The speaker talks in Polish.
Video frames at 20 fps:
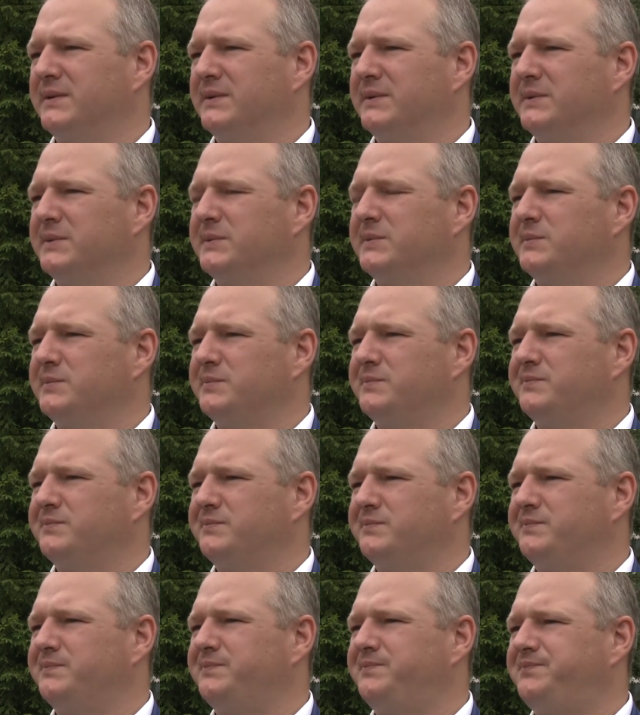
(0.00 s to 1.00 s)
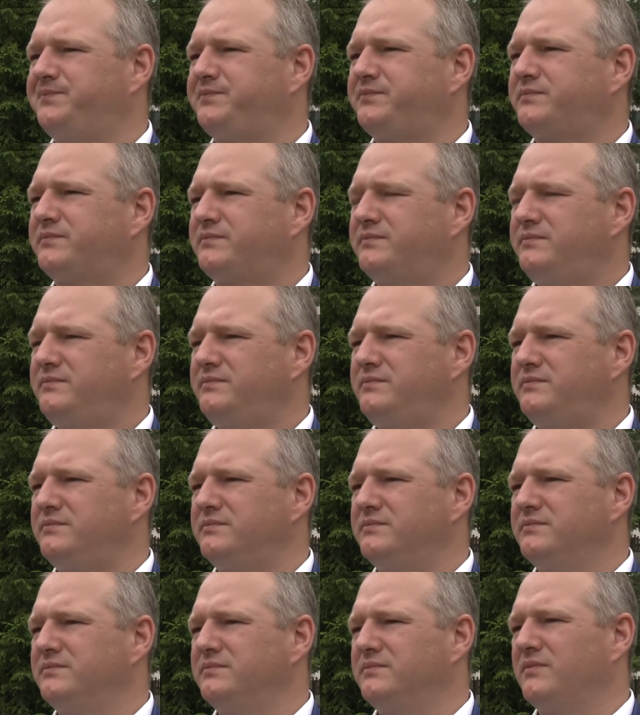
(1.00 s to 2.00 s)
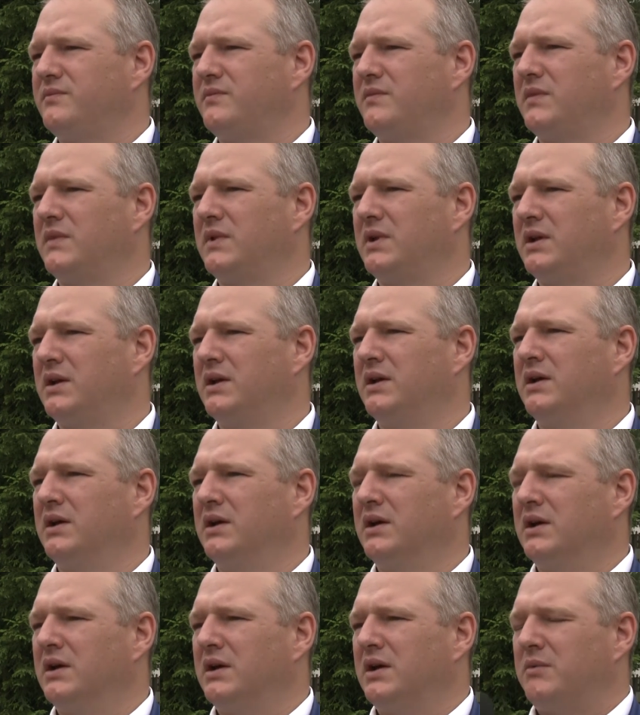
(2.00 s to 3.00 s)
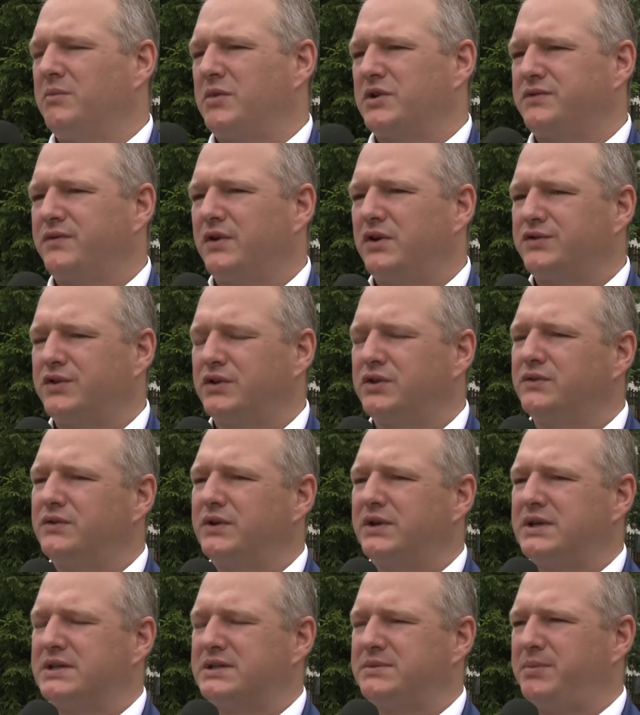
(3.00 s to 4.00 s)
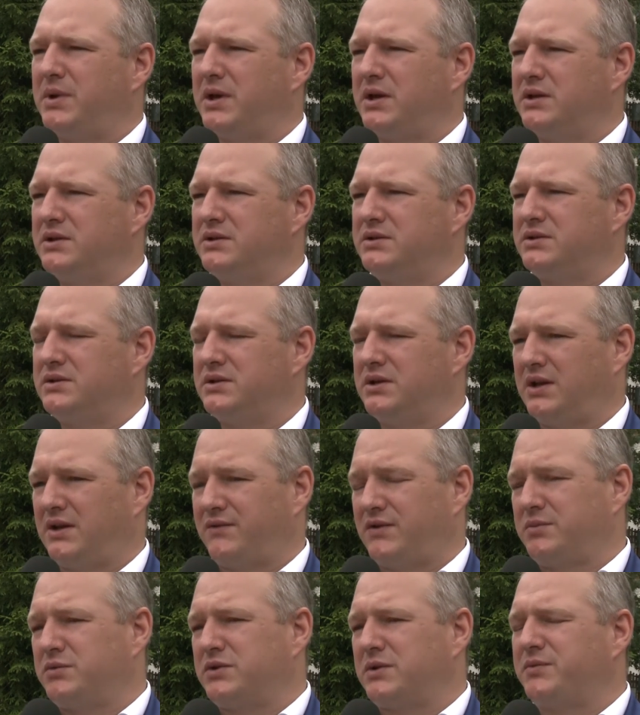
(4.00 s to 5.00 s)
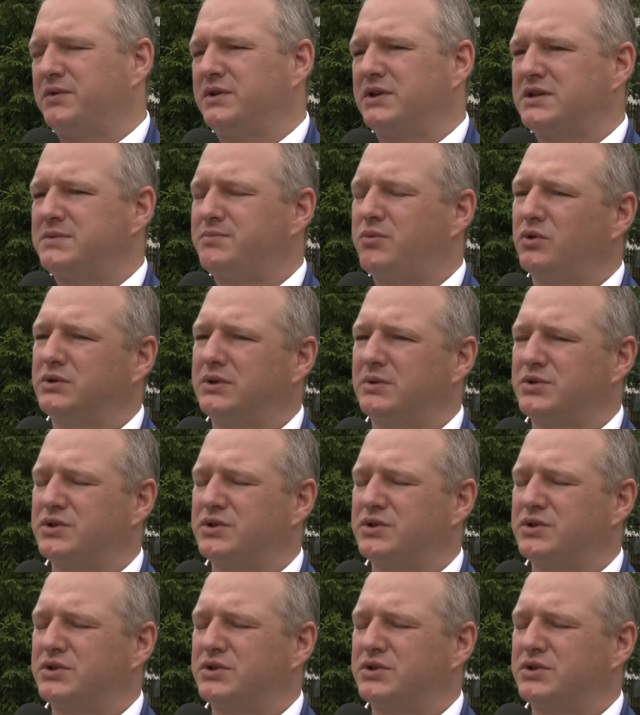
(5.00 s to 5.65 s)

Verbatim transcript: Ile jest placówek oświatowych w, w gminie Wydminy? Placówek oświatowych jest pięć, a nawet można powiedzieć z punktem